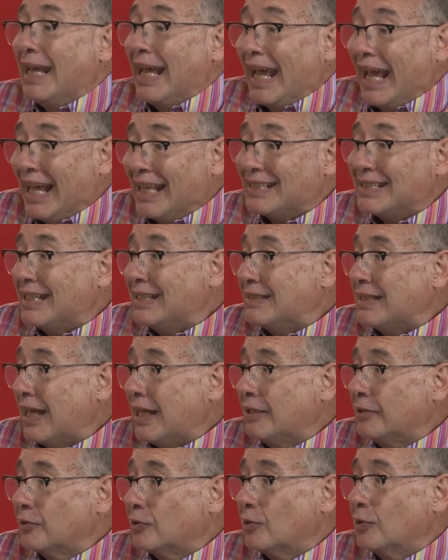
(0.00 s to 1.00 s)
Ese
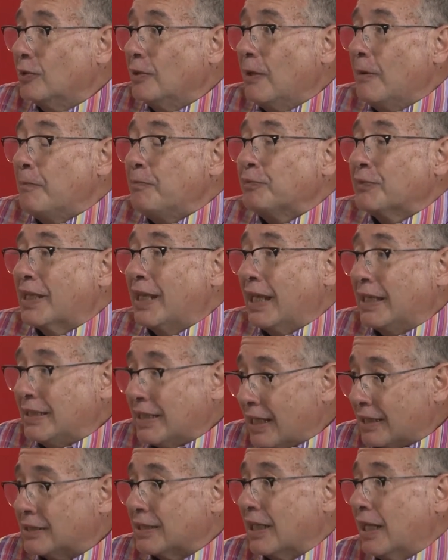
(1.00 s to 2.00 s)
censo que
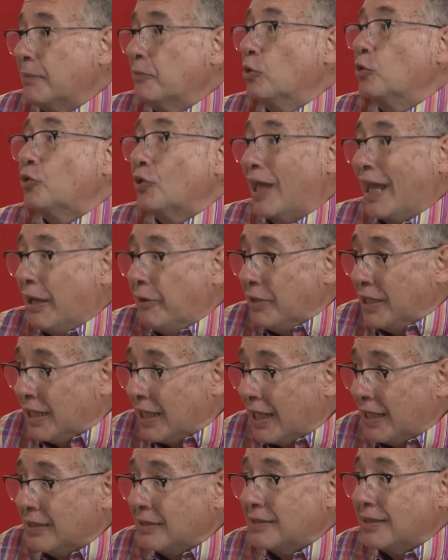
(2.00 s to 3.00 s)
ya tenemos
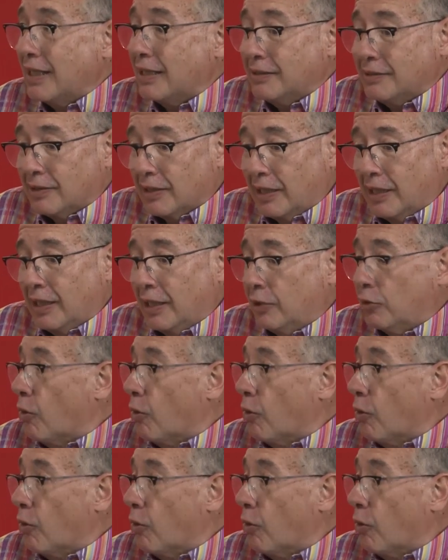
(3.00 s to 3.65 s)
evidencias eh,